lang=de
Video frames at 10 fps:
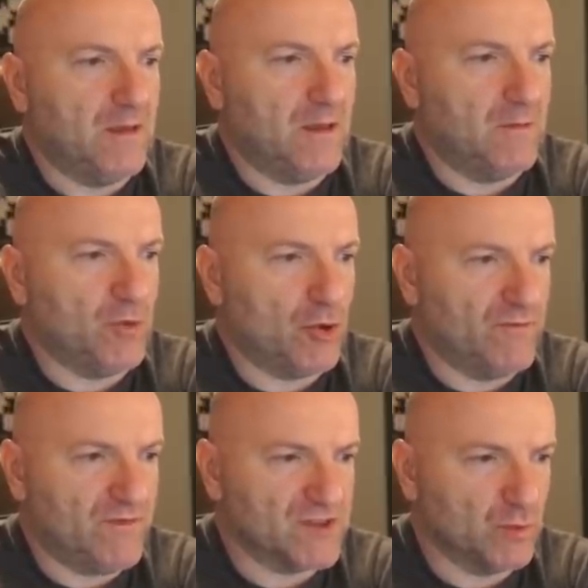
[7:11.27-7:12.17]
ähm,
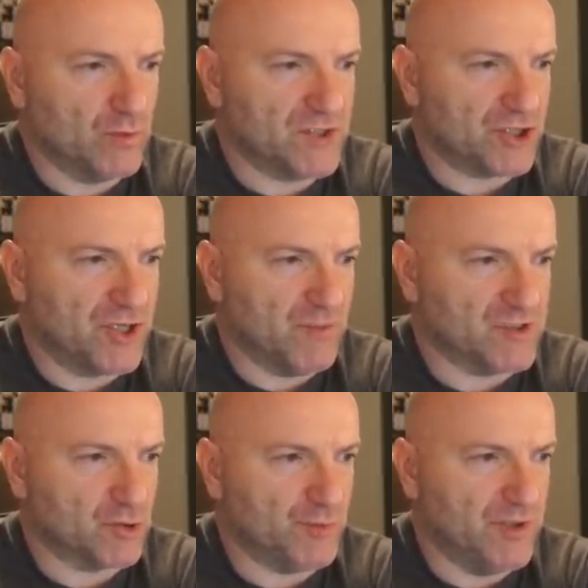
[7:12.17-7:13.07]
können wir versuchen, unser Schema
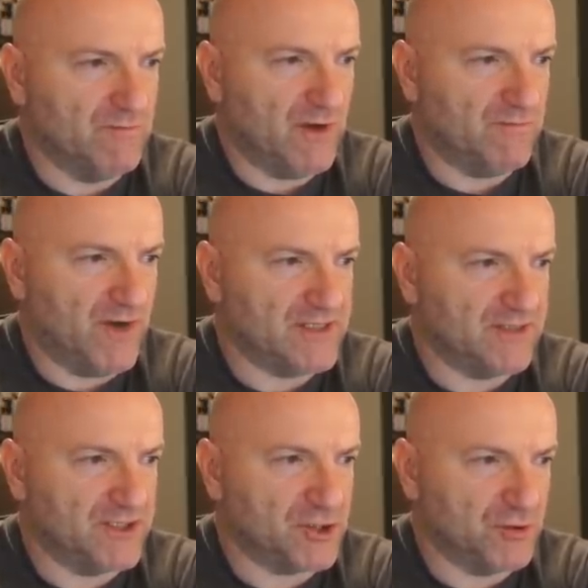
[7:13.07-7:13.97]
zu spielen, weil Weiß
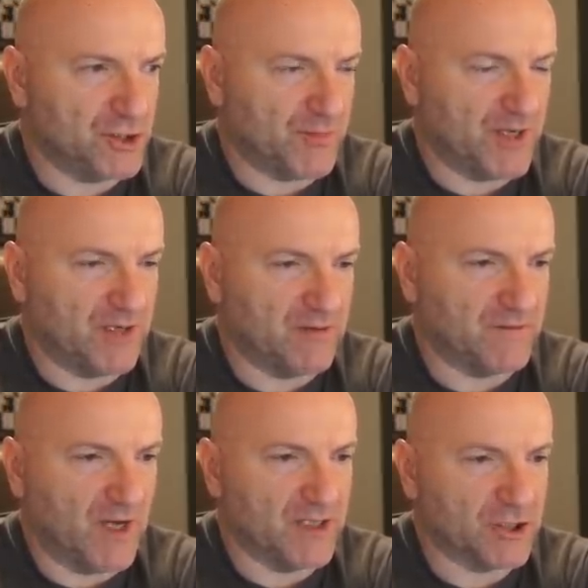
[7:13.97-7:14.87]
hat jetzt schon den Springer nach
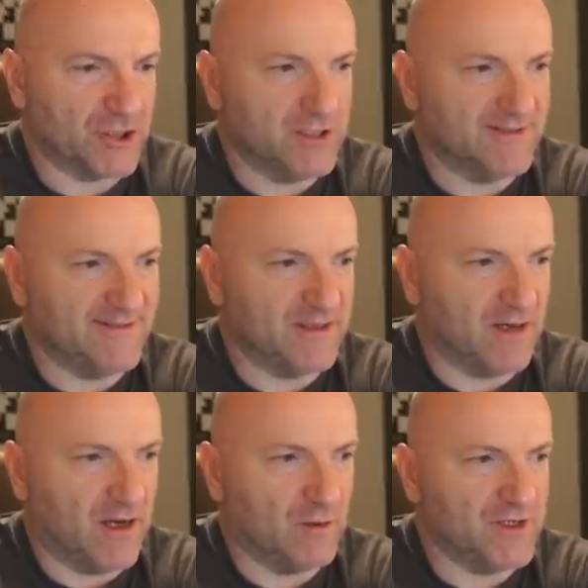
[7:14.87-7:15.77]
F3 gestellt,
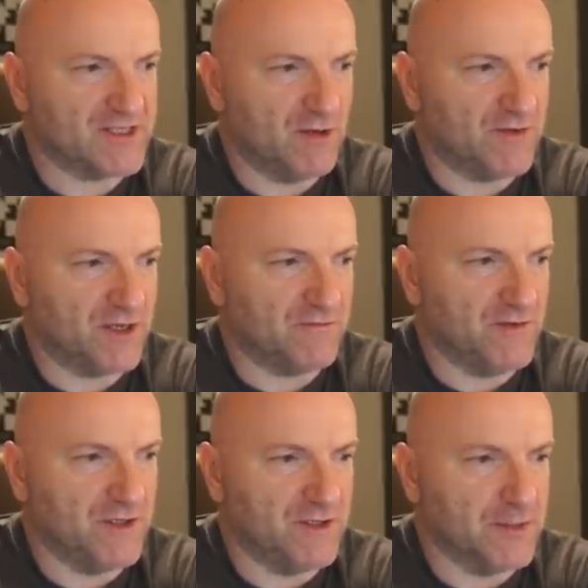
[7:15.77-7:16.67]
D3 und jetzt Läufer
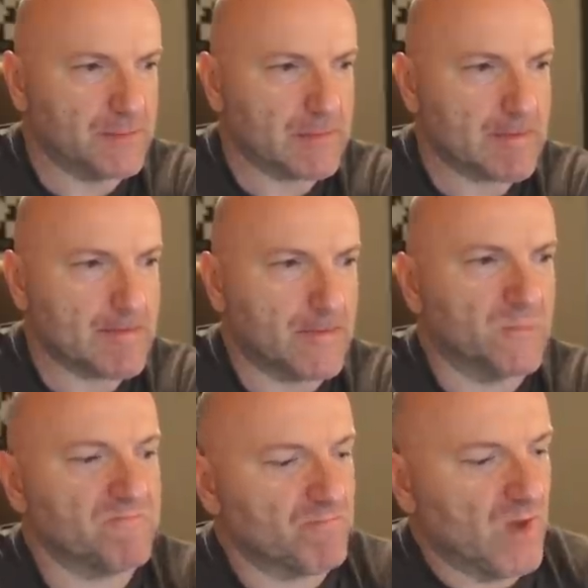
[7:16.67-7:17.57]
G4 hier.
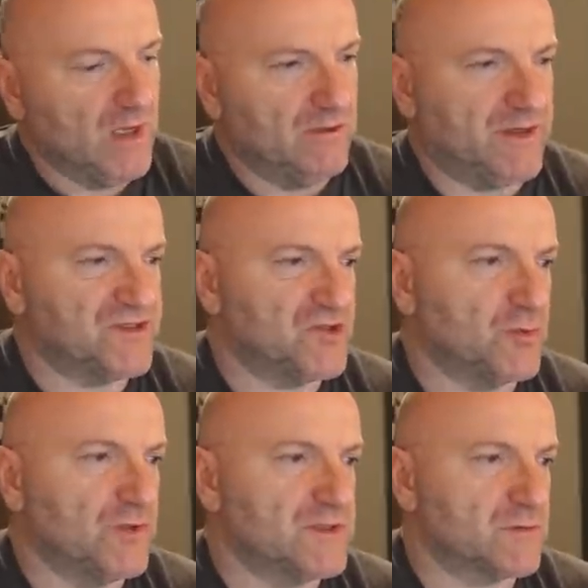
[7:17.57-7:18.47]
Das ist
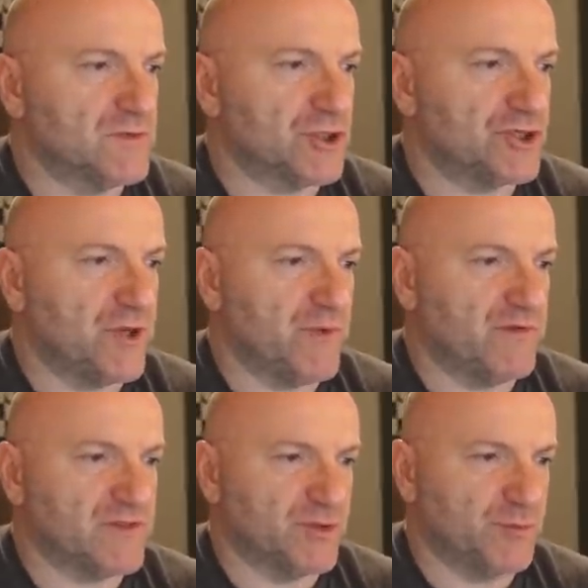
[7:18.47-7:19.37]
übrigens unser Schema,
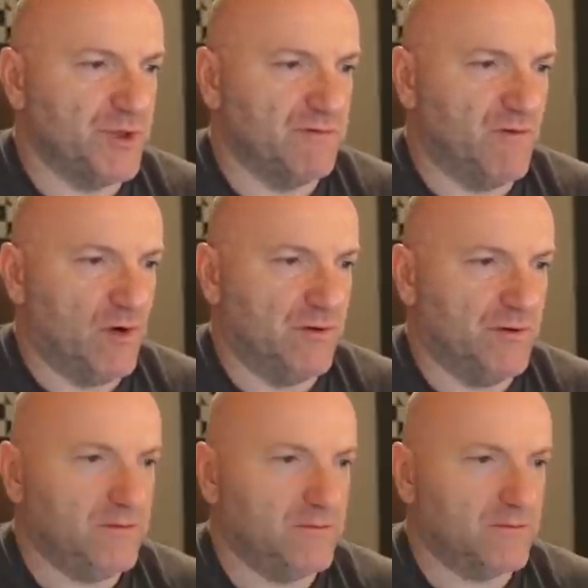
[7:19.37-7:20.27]
was wir spielen wollen.
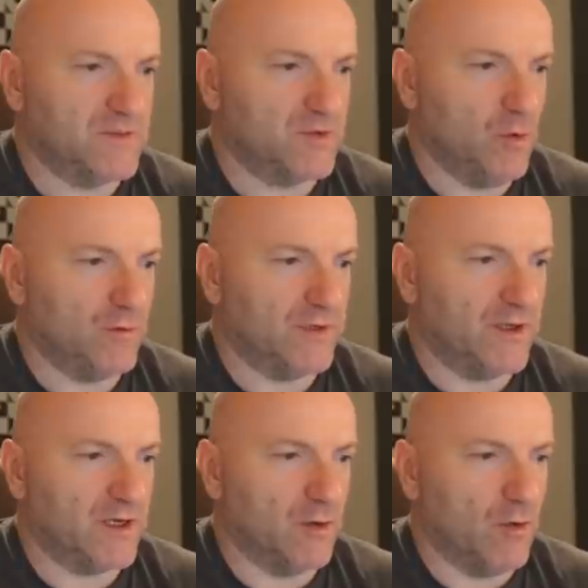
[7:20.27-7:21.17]
Ne? So und dann
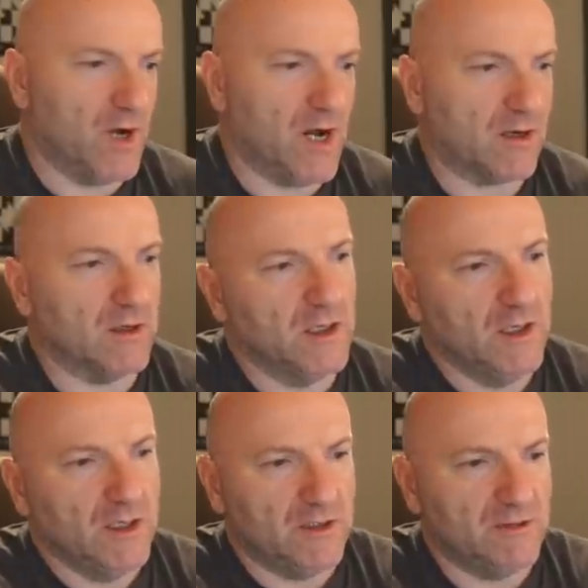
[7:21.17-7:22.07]
lange Rochade.
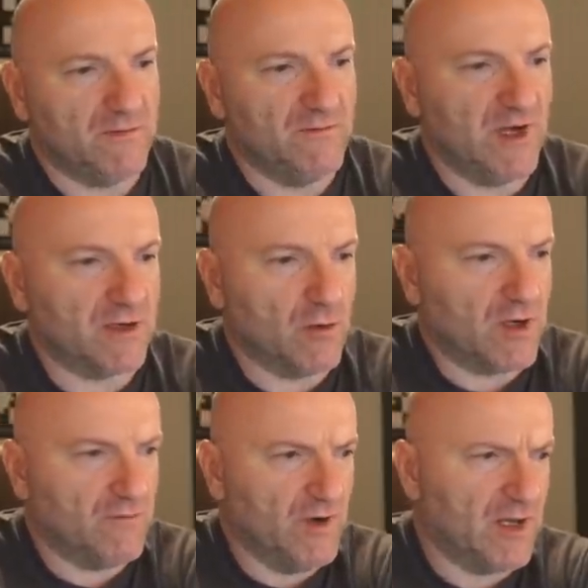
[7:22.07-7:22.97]
Hier wollen wir lange,
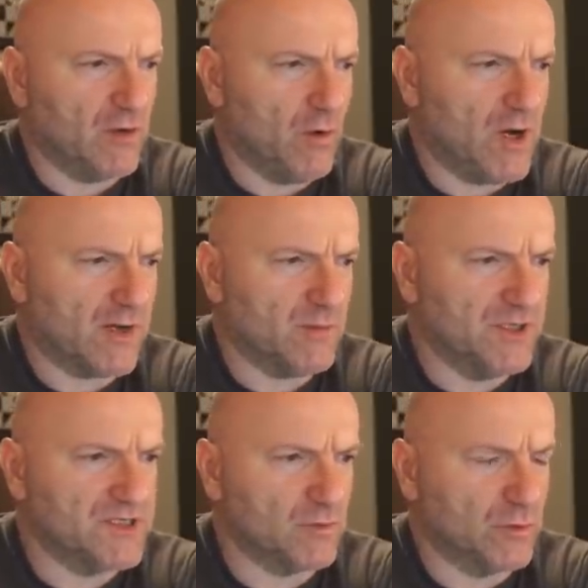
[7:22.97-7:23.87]
können wir lange Rochade aber
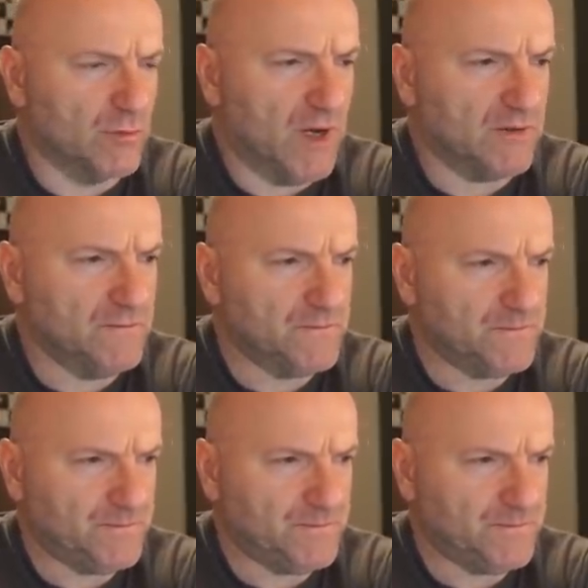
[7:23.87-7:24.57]
nicht so gut machen.